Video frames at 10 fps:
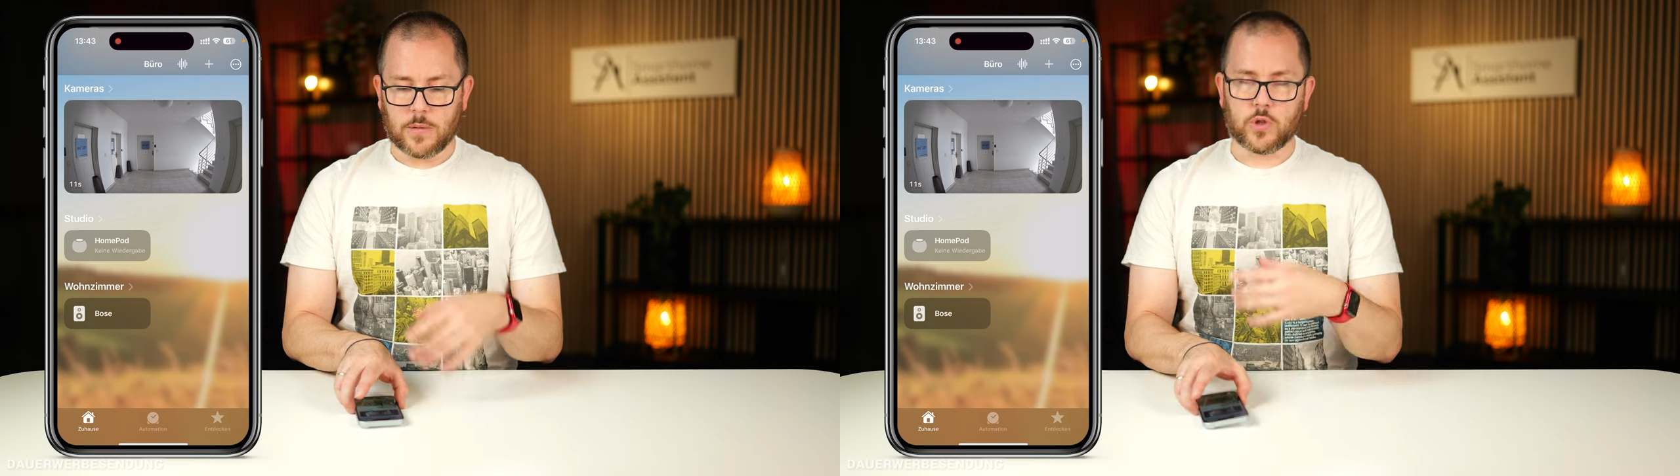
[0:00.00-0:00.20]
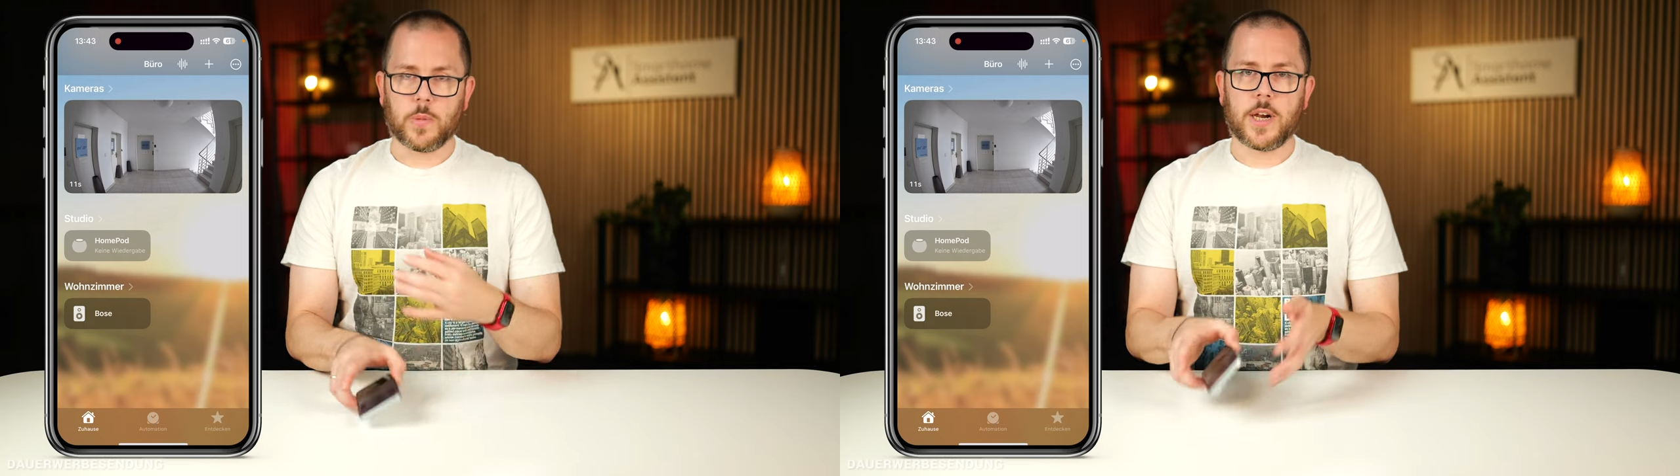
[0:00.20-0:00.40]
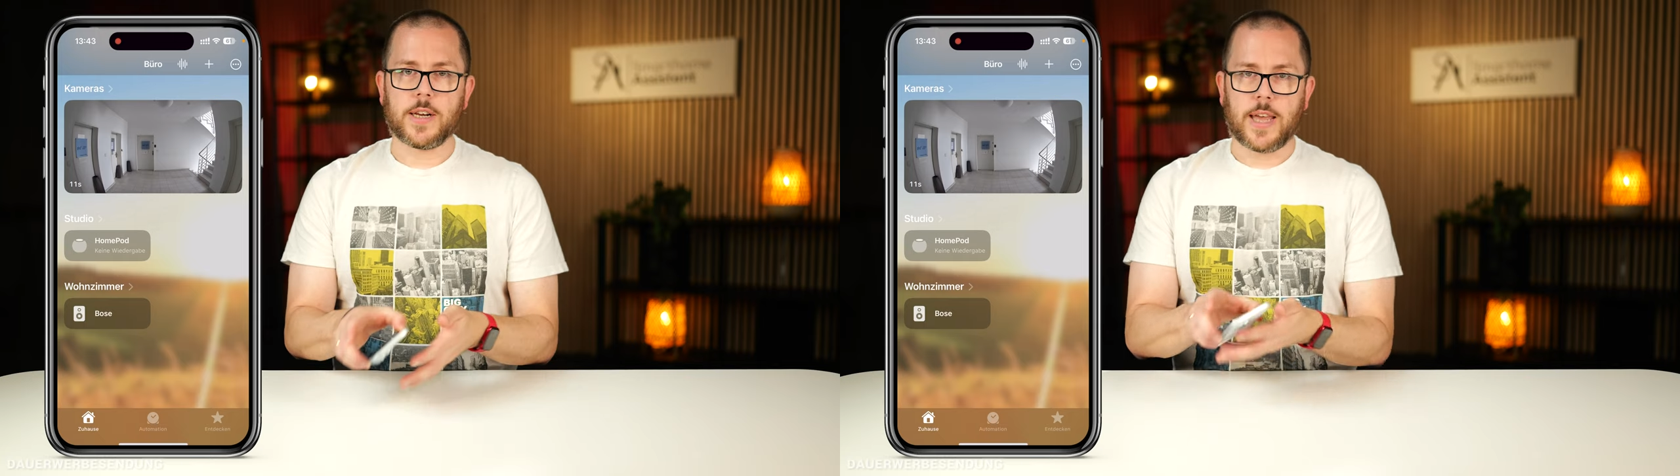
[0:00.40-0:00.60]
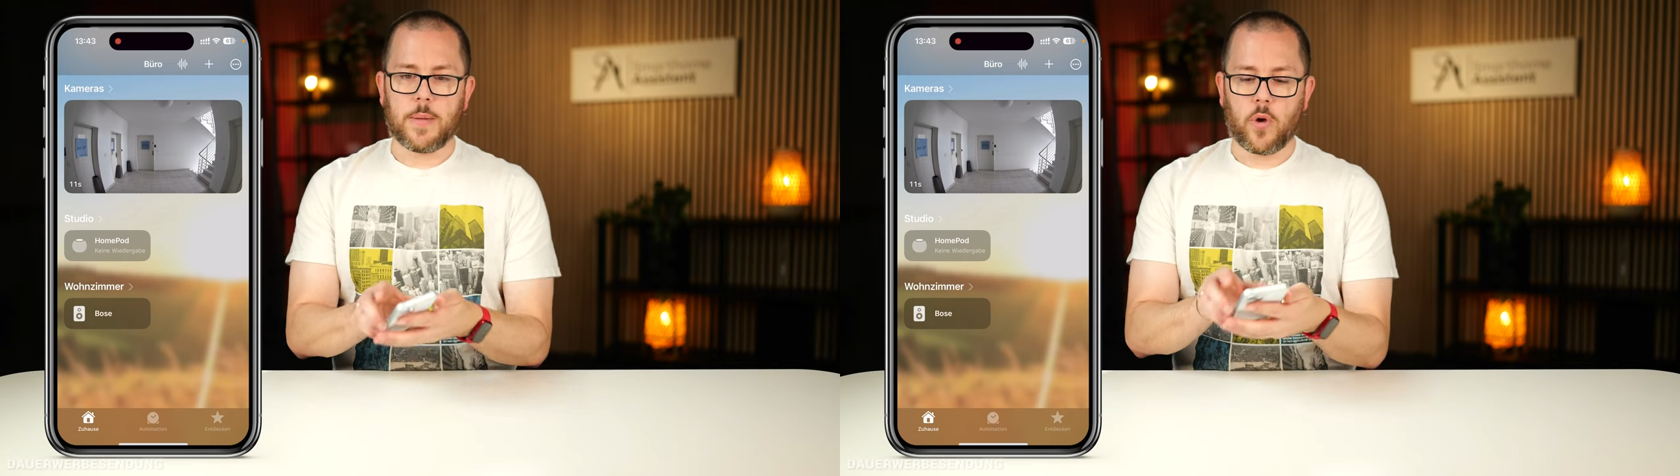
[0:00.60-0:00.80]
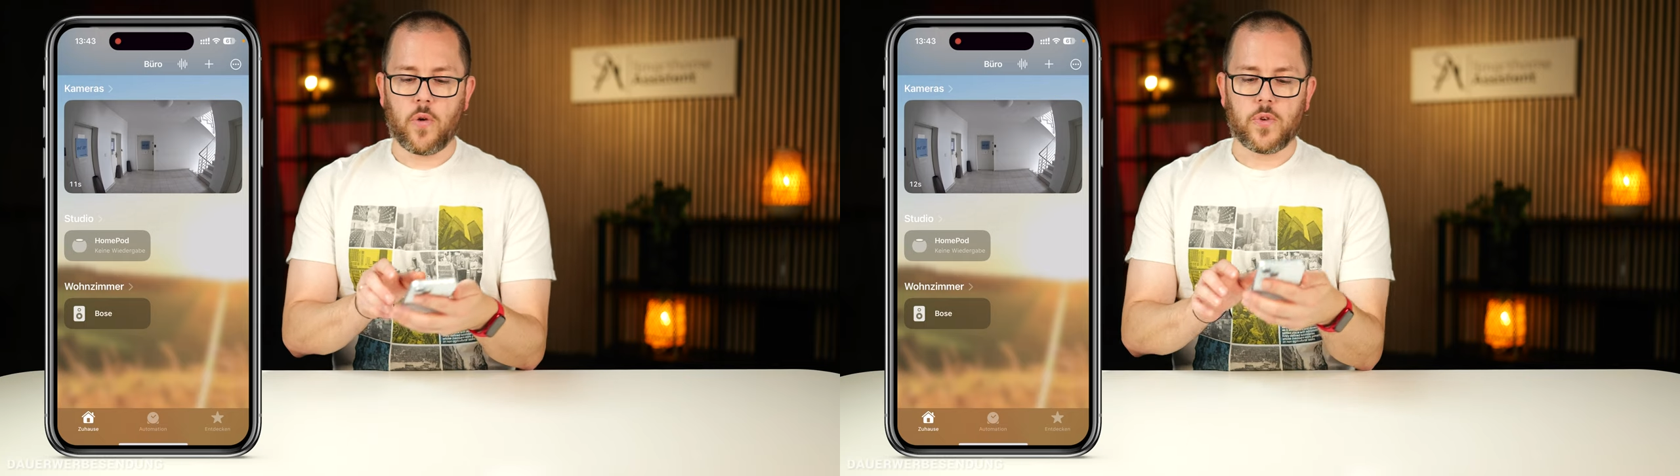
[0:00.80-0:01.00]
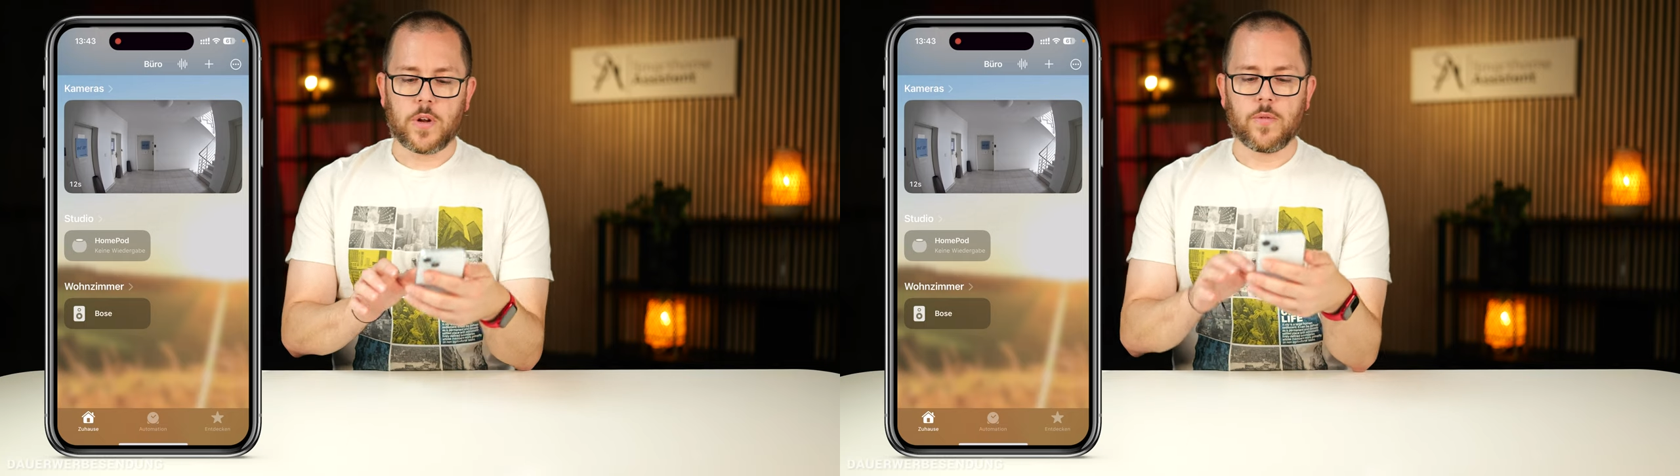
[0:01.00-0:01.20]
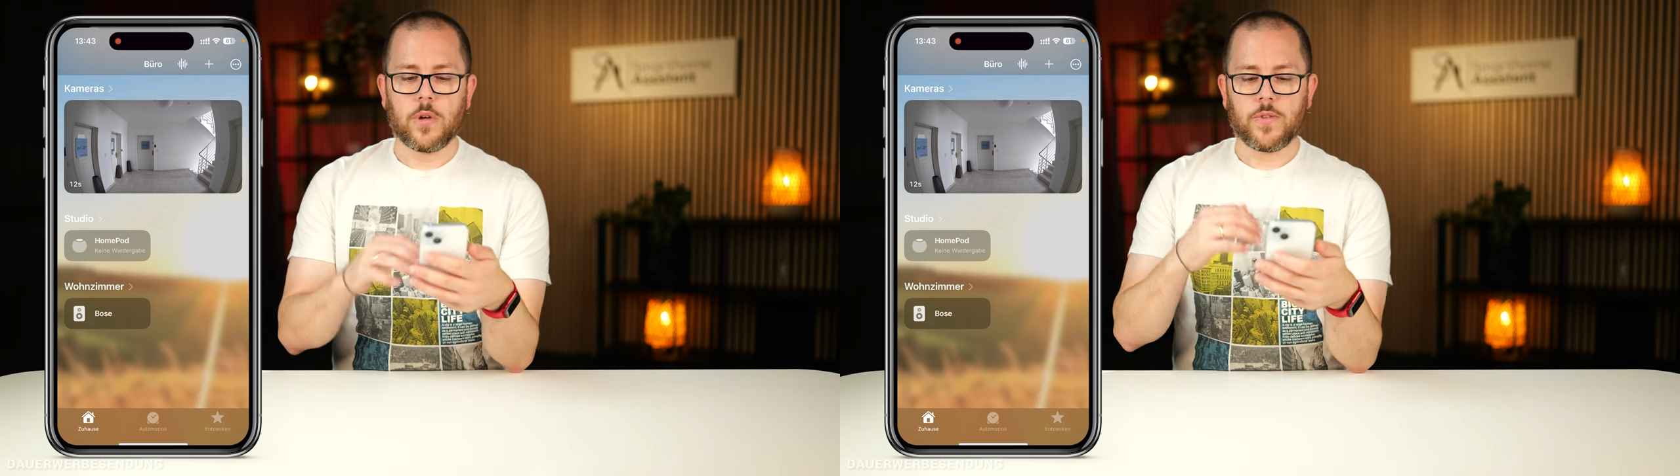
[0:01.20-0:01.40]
Dann muss man halt die App öffnen,